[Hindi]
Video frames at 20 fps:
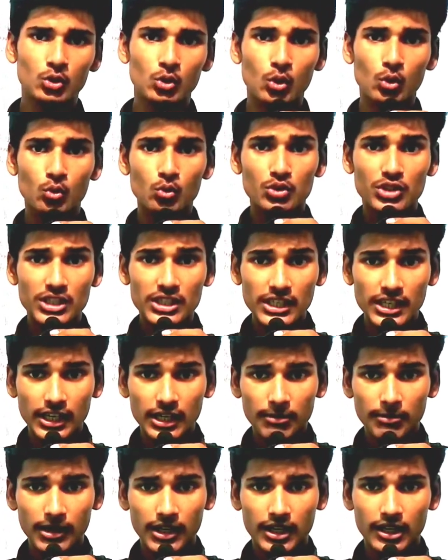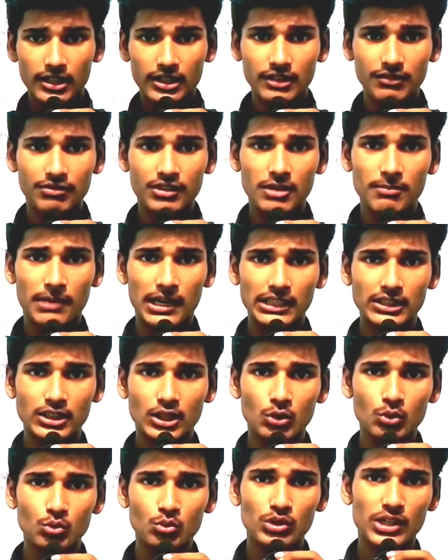तो उसकी अगर मैं कट ऑफ की बात
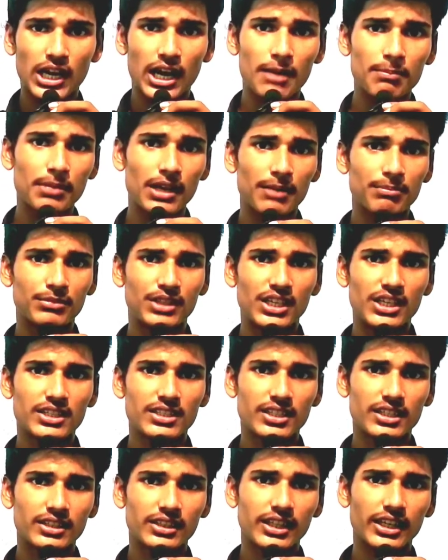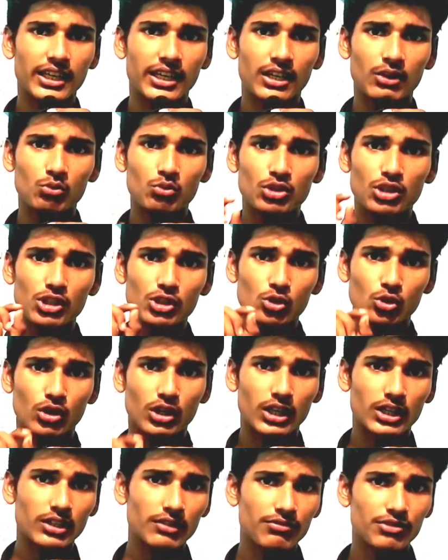करूं तो यहाँ पे आप देख सकते हैं उसकी जो
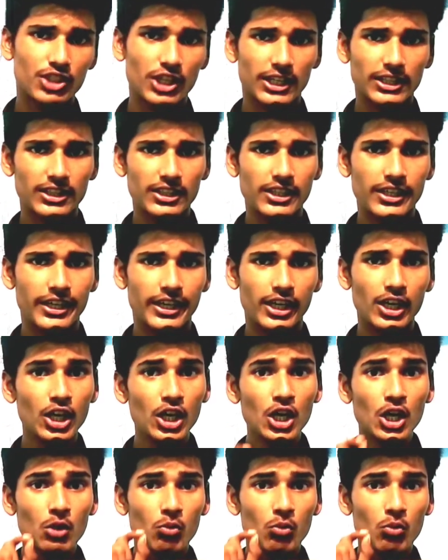कट ऑफ जाती है